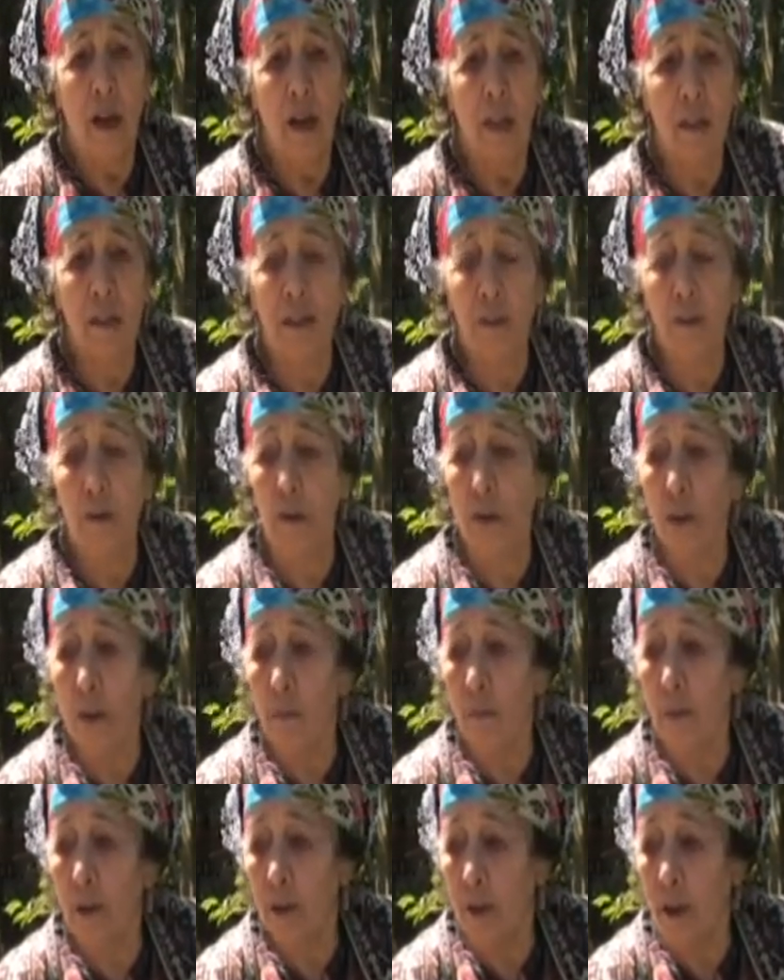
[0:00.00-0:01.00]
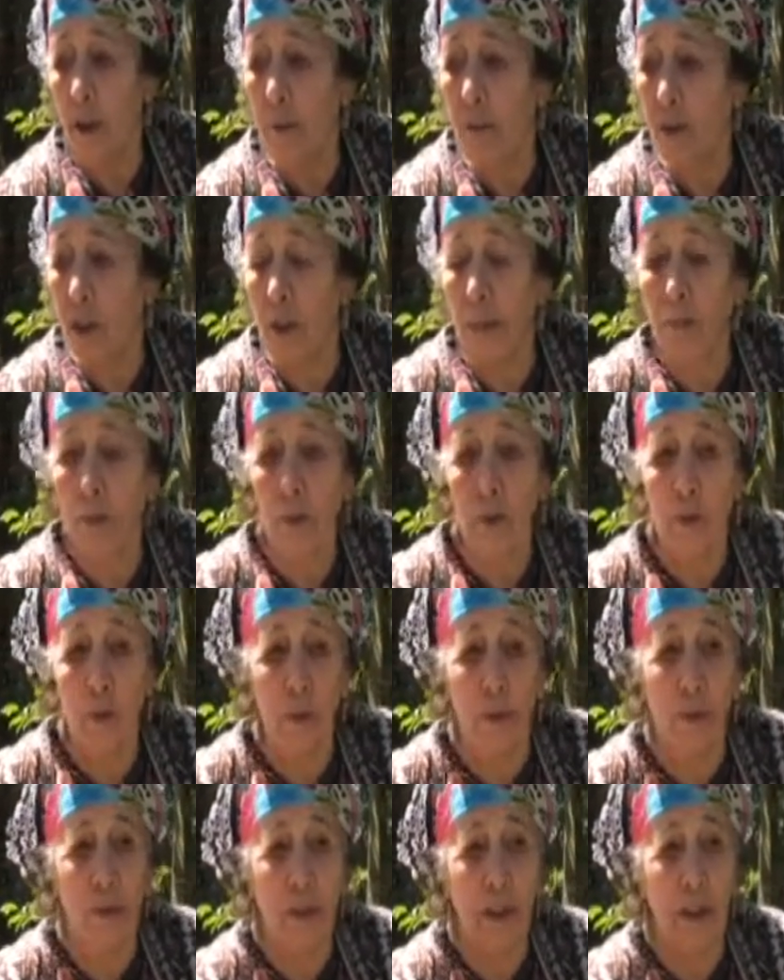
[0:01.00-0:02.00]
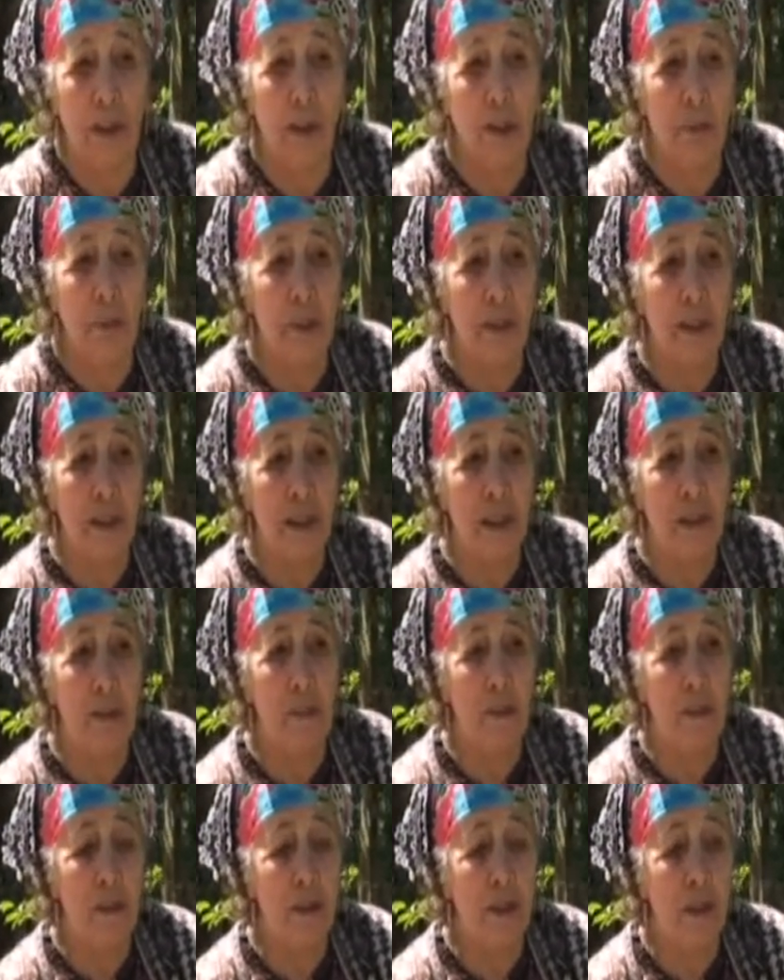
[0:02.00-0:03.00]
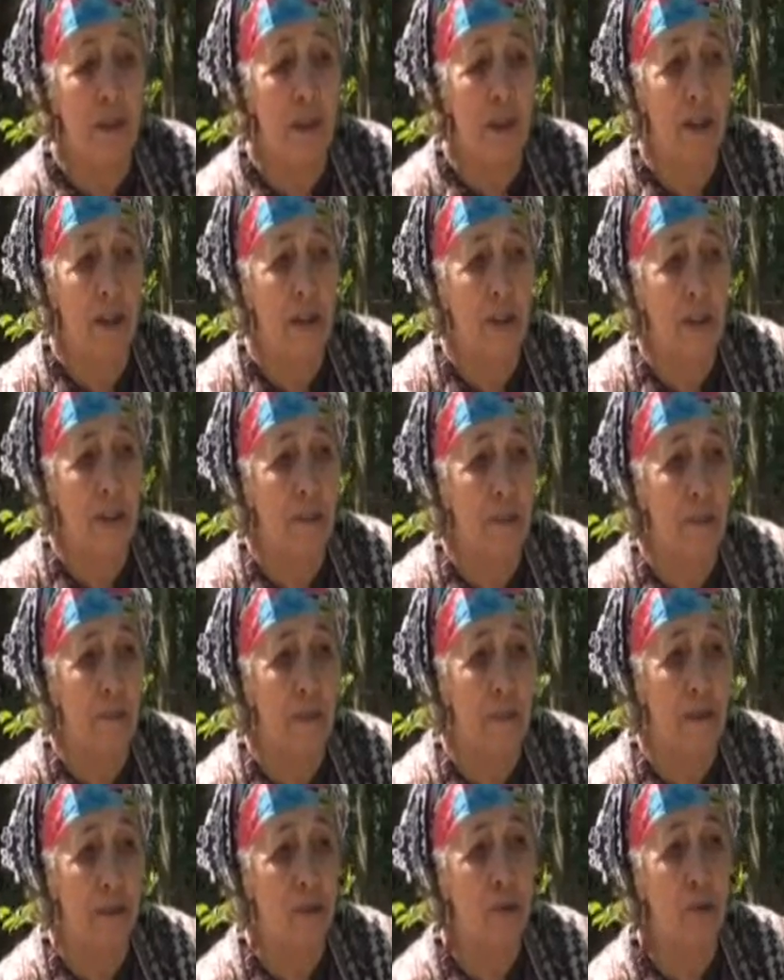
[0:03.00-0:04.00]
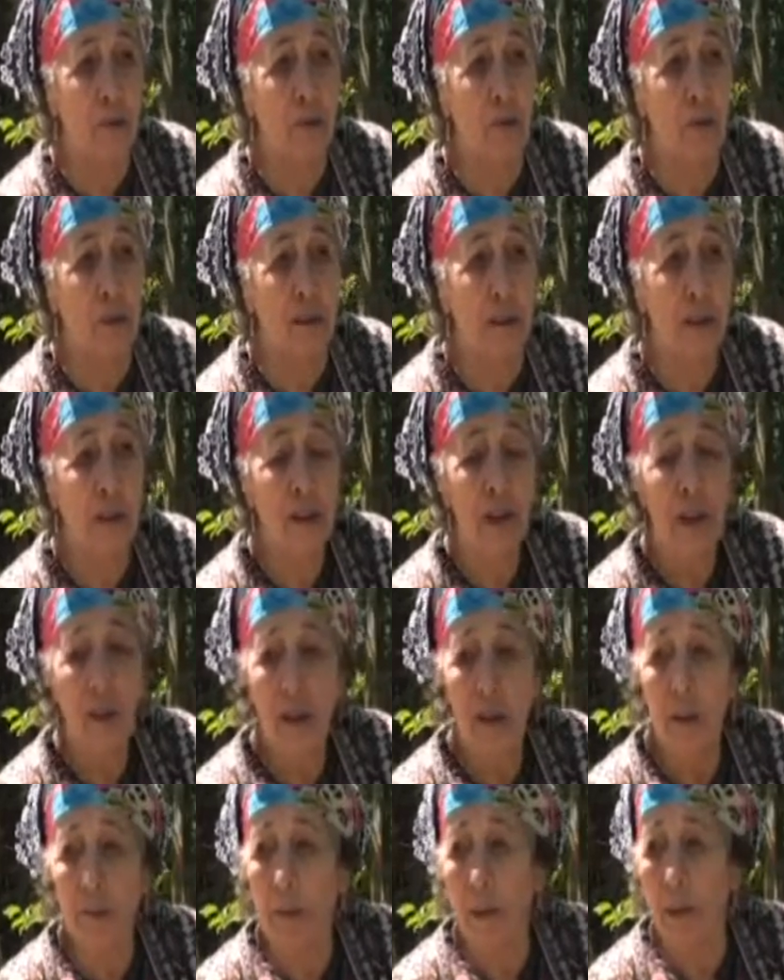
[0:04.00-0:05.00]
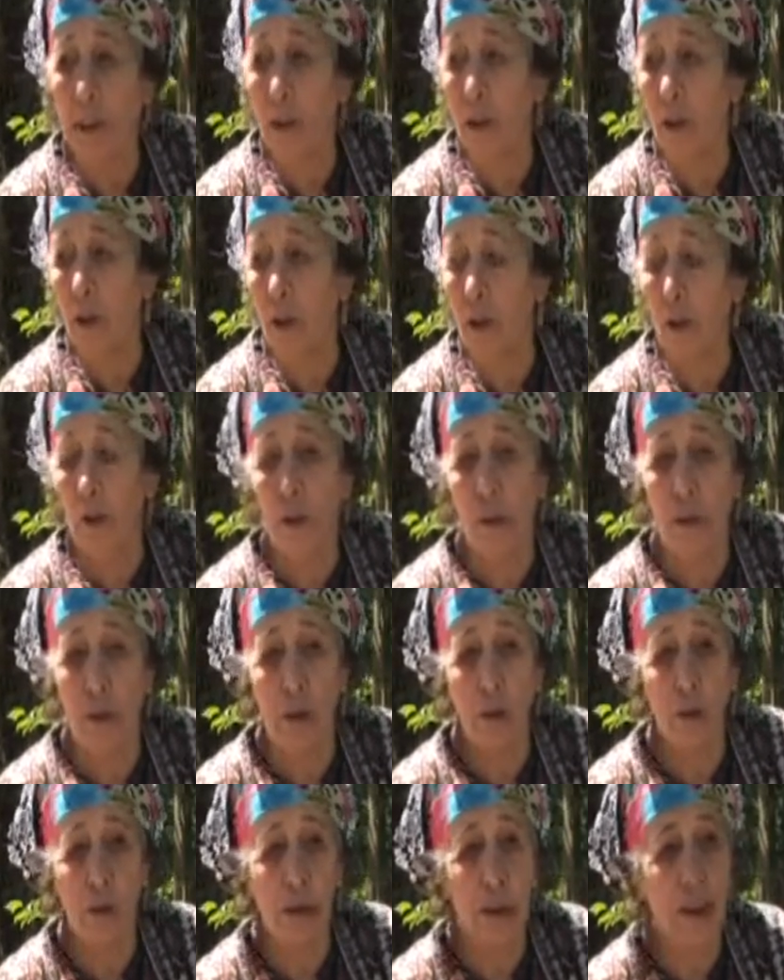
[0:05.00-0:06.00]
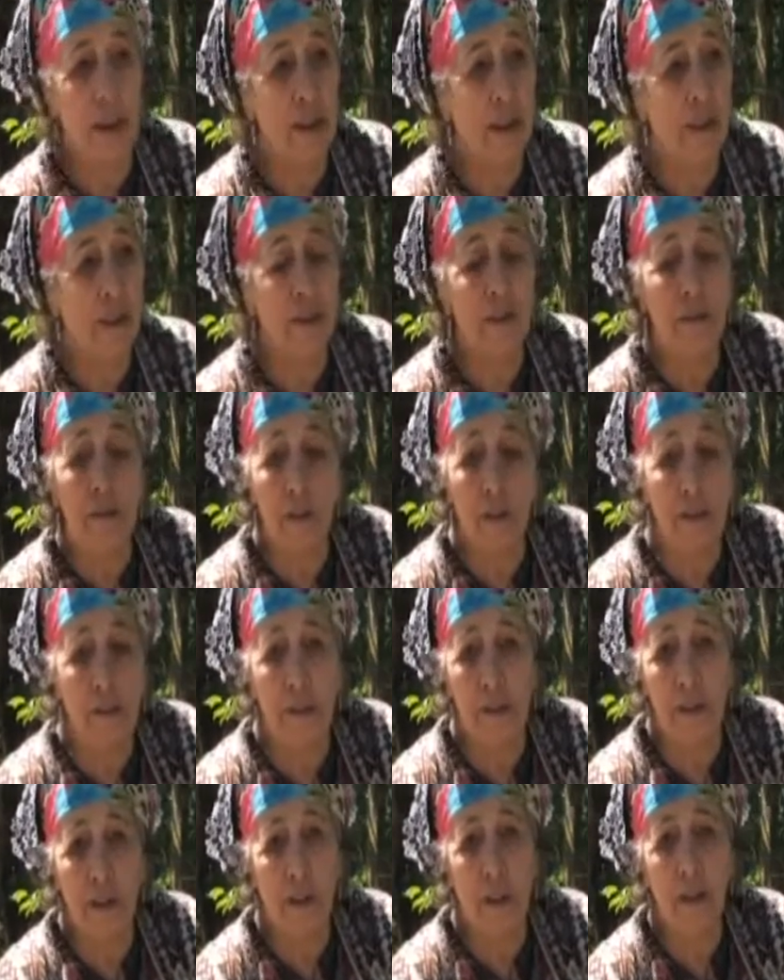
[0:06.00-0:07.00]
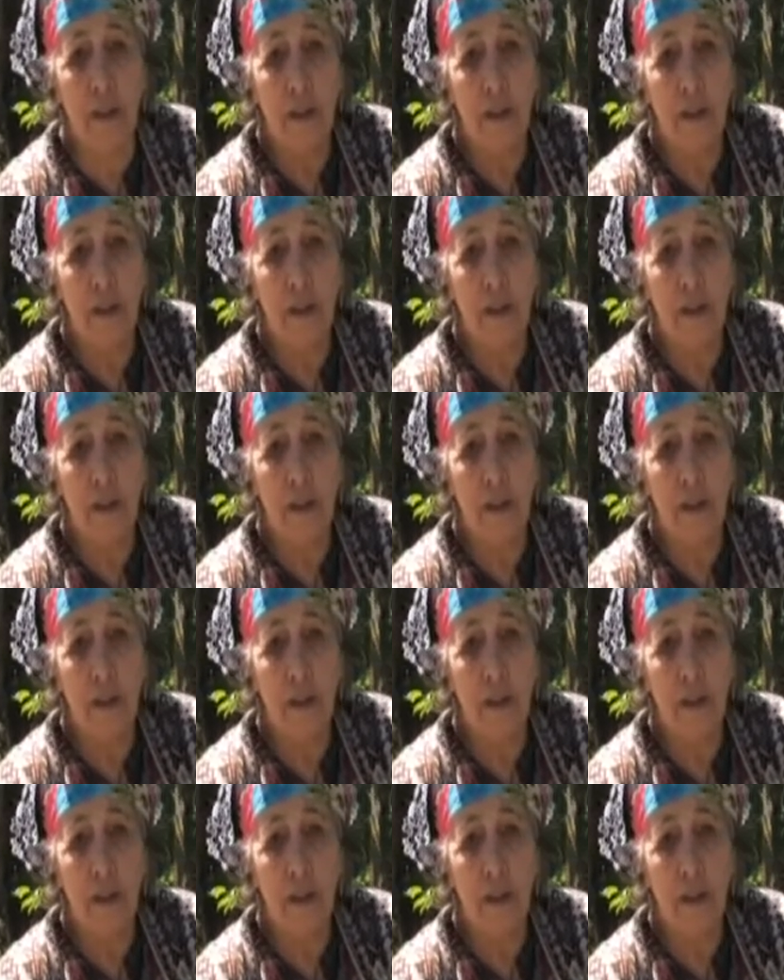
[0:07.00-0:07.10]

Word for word: Eski yollarımız hep çamurdu böyle. Arabalar gelmezdi, yaya gidilmezdi doğru yine. Ama şimdi çok güzel oldu. Her taraf asfalt.